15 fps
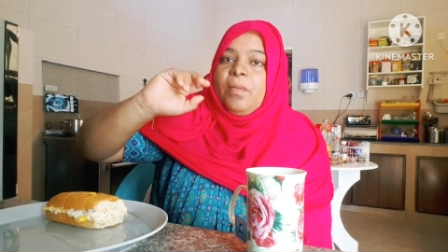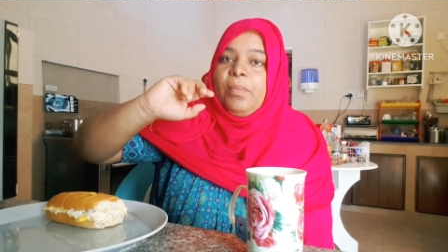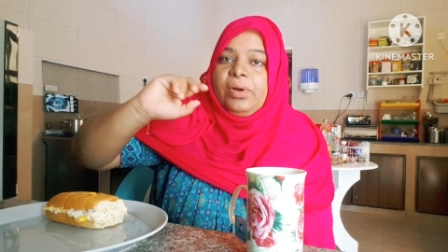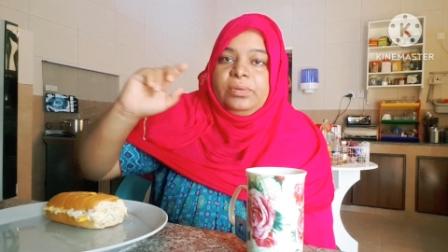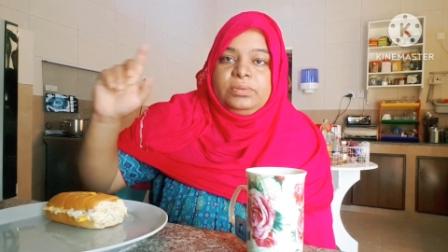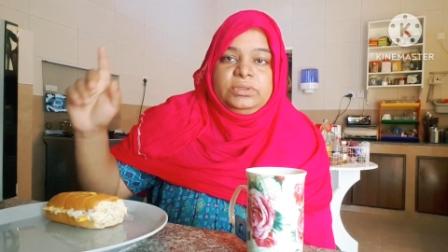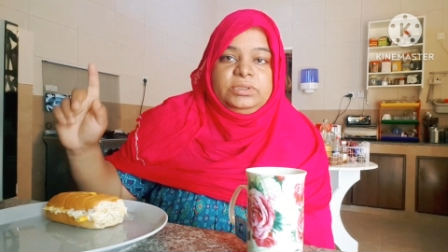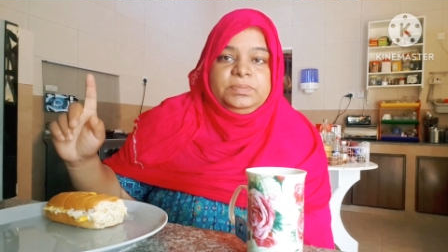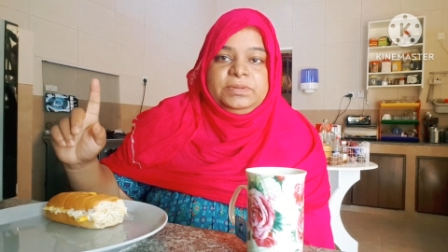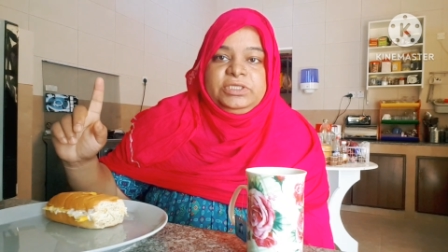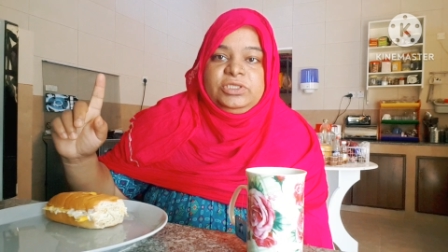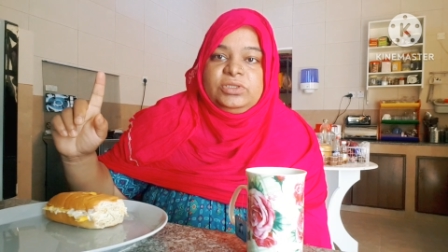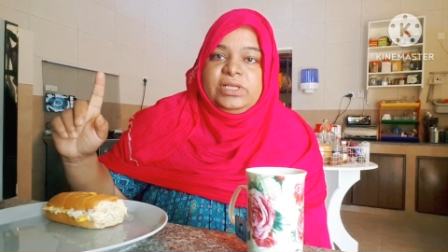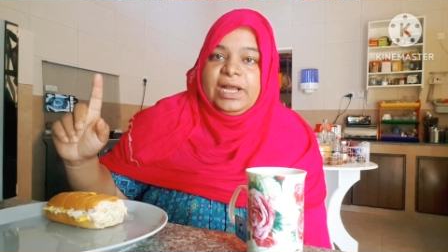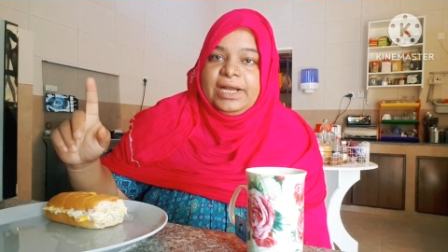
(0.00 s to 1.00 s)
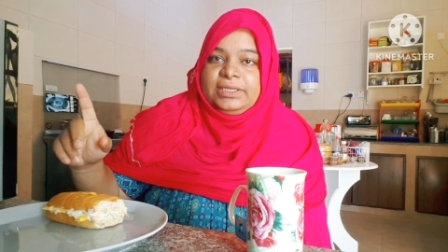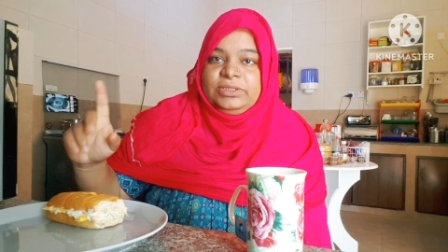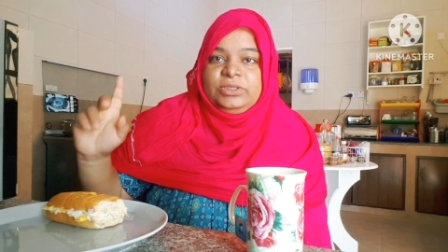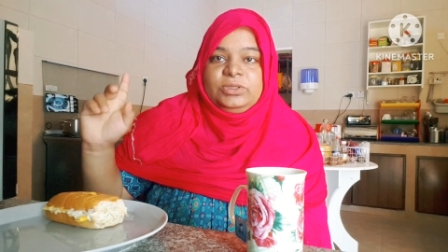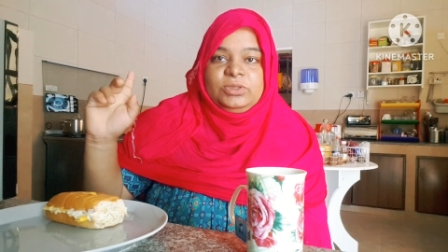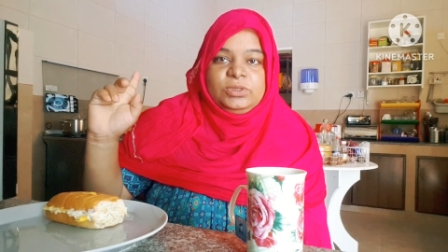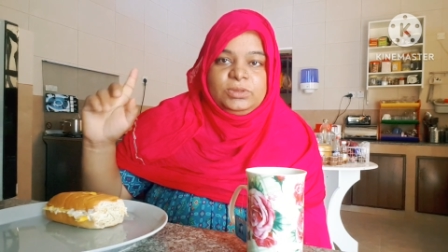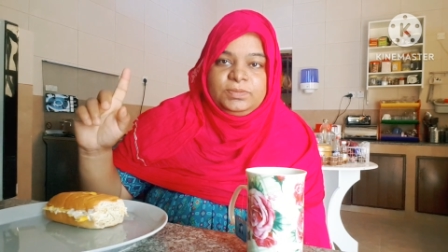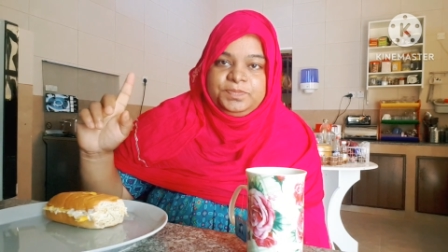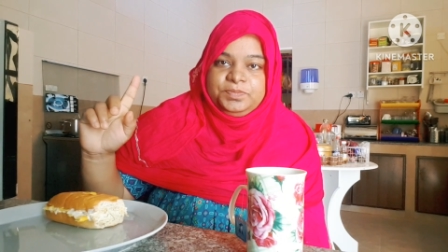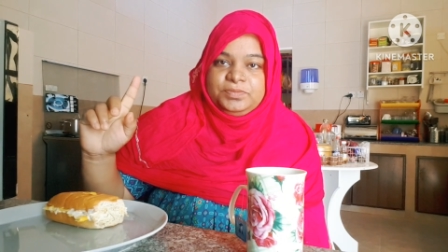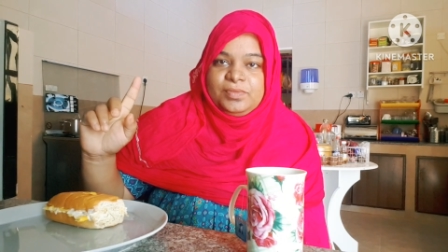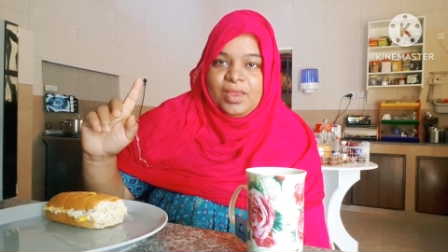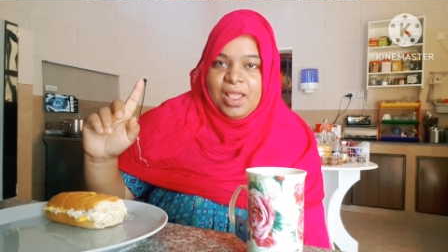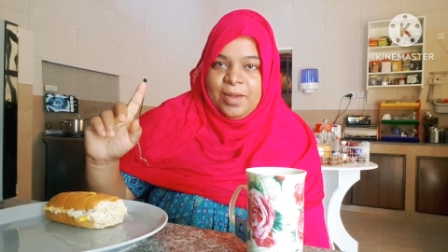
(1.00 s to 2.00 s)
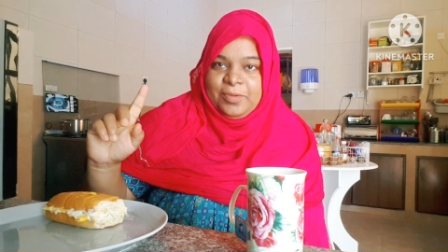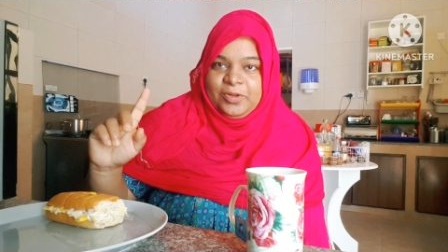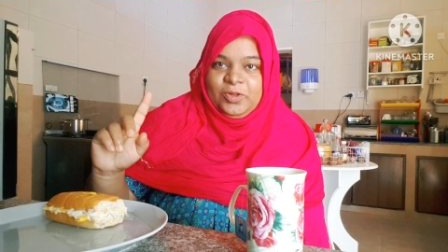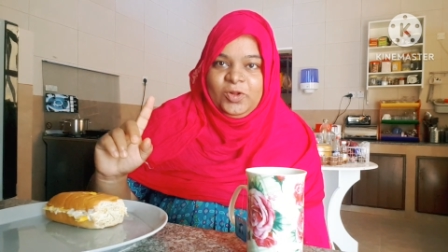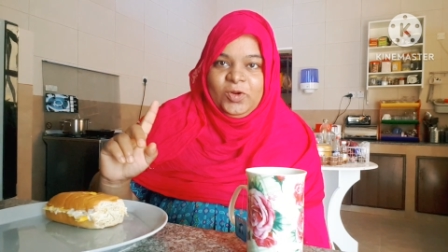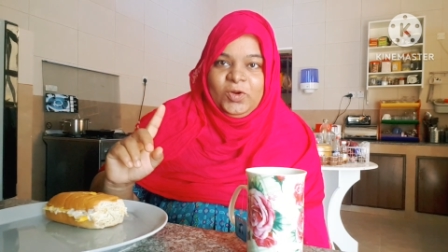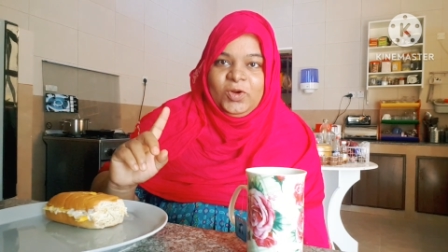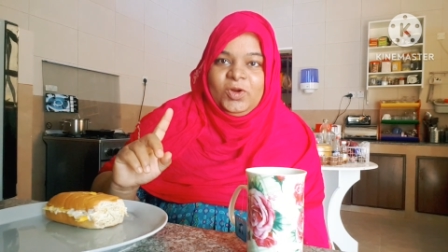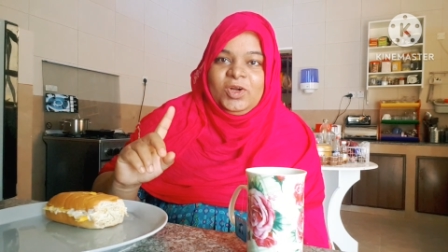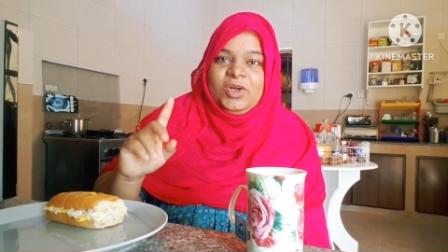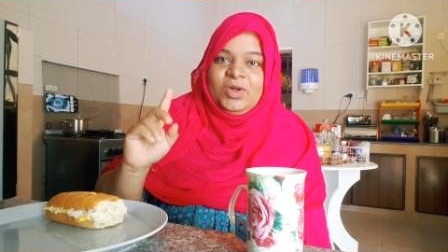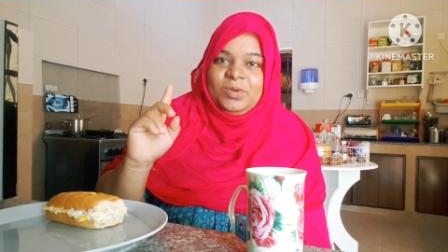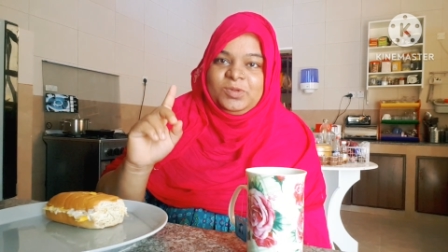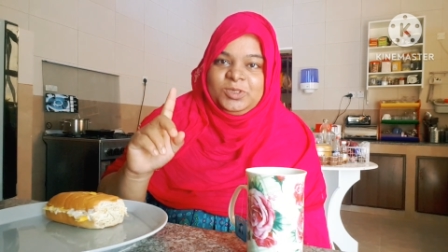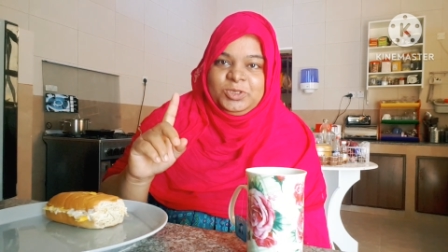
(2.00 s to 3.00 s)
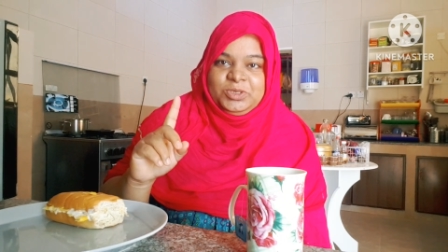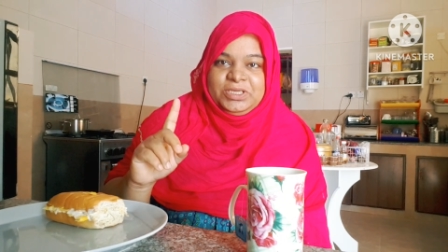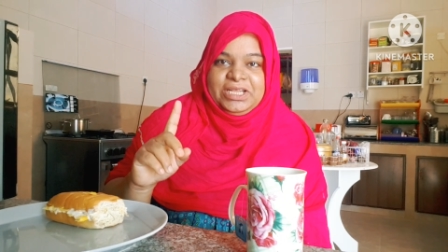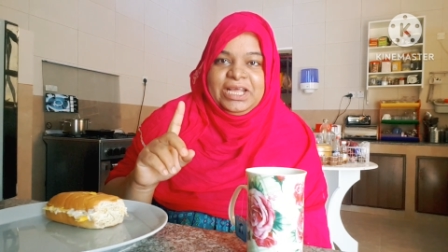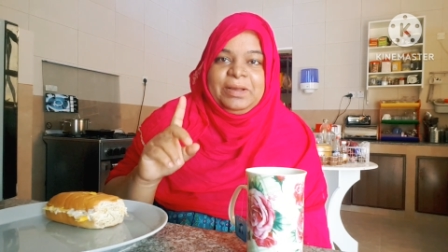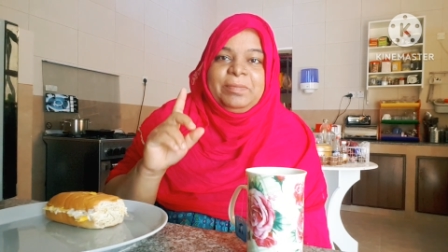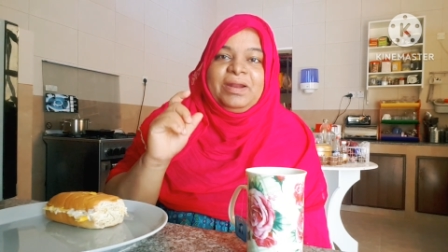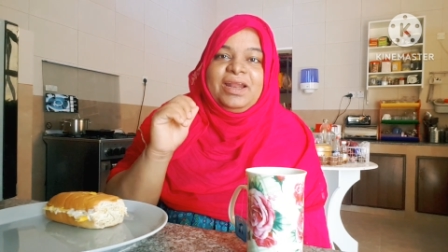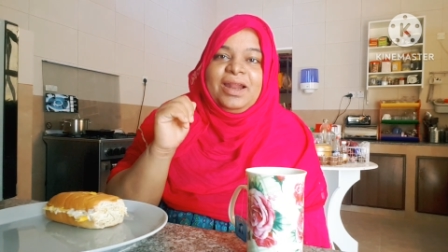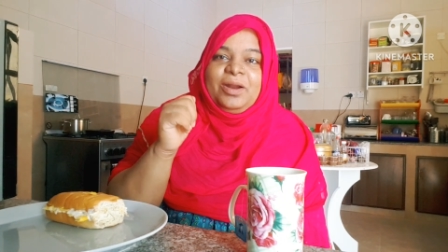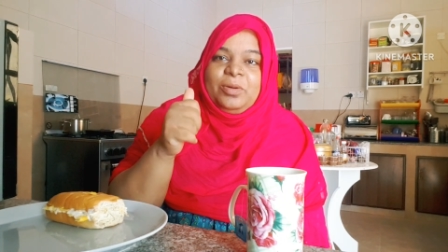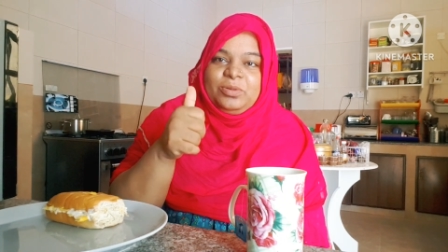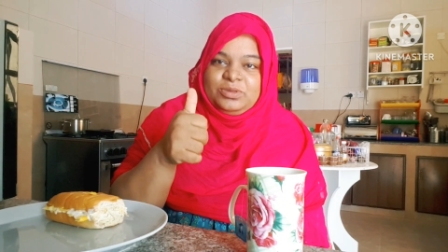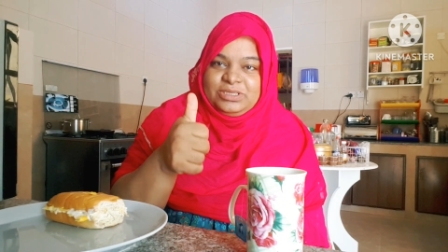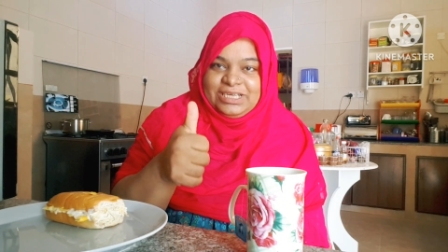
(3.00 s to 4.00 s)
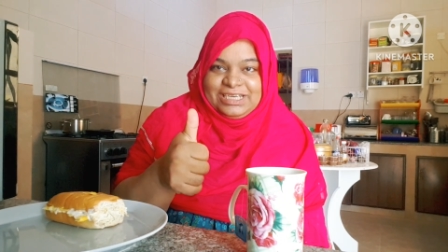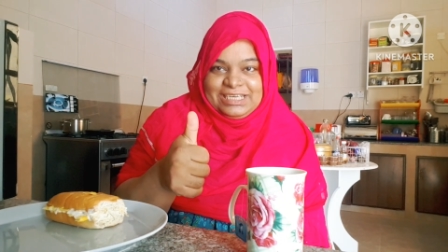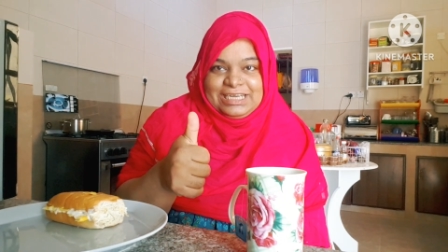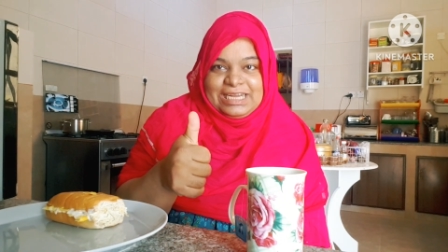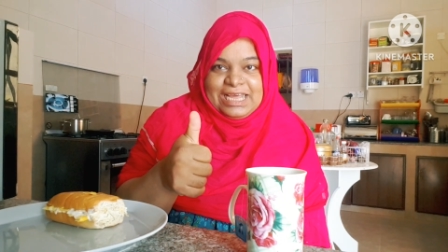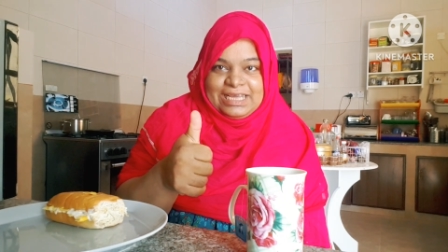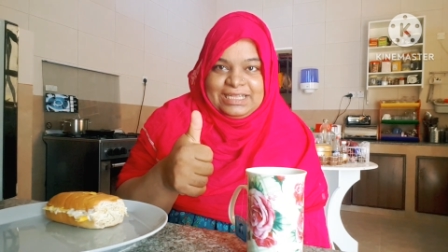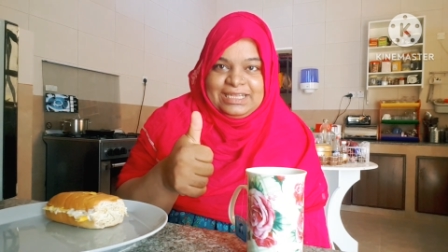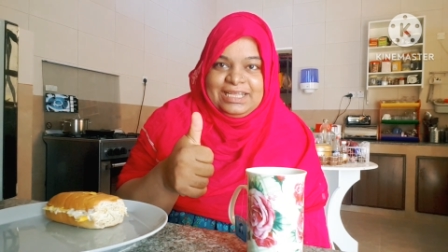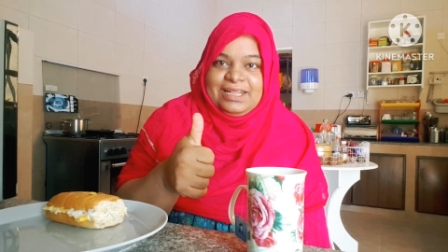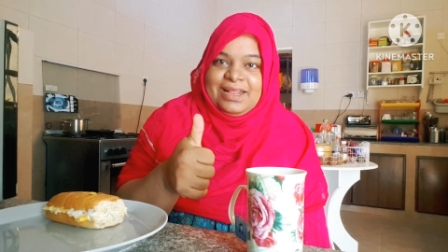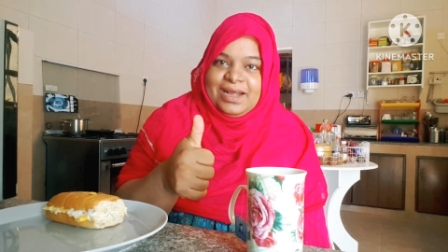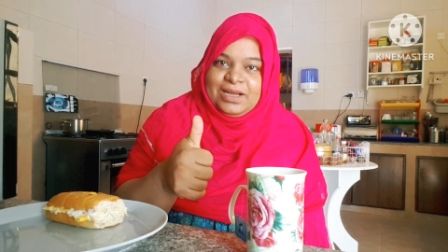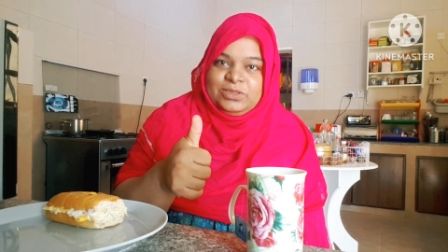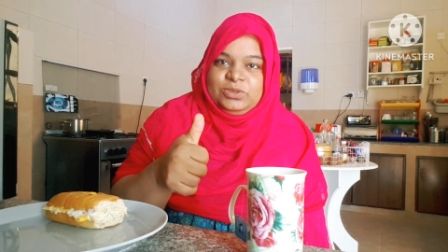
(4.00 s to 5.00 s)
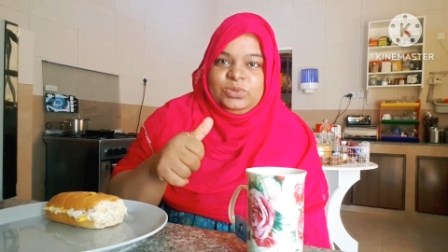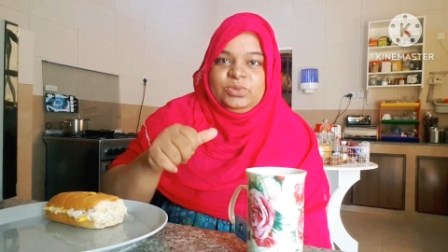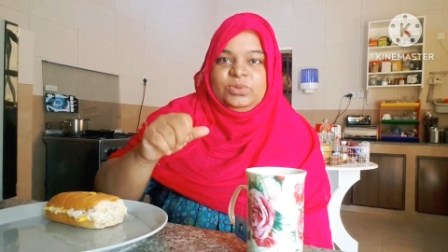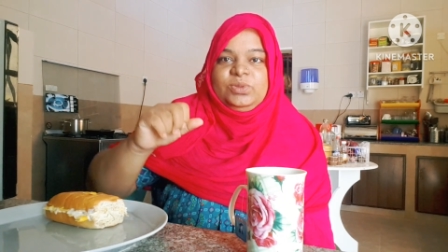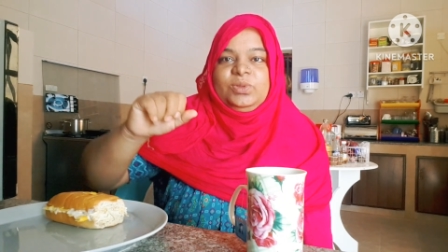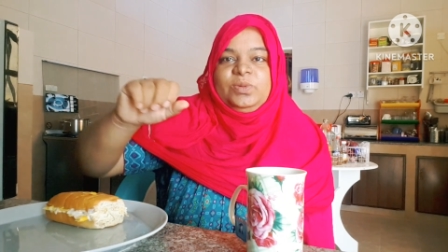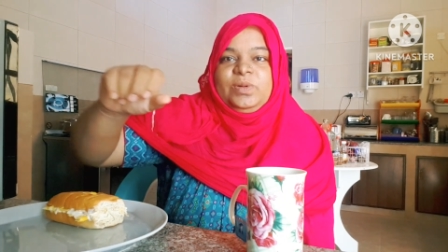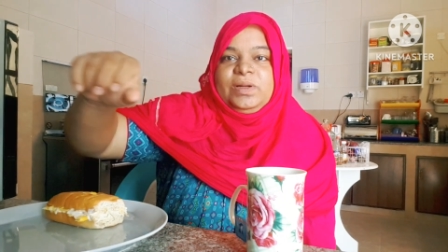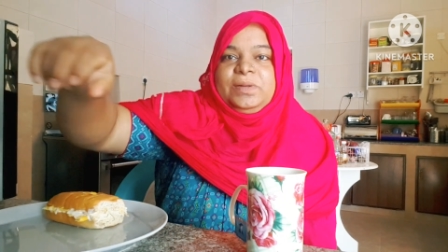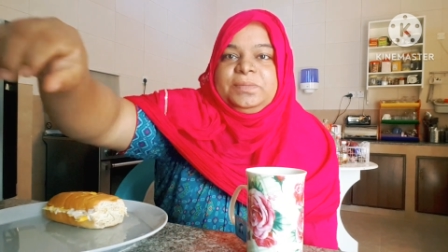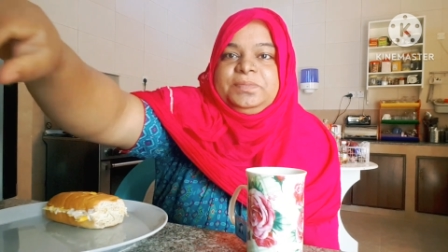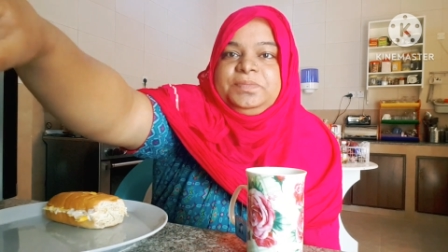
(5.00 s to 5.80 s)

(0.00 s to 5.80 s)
পরবর্তী ভিডিও দেখার জন্য আমন্ত্রণ রইল অবশ্যই দেখবেন আর অবশ্যই একটি লাইক দিয়ে দেখা শুরু করবেন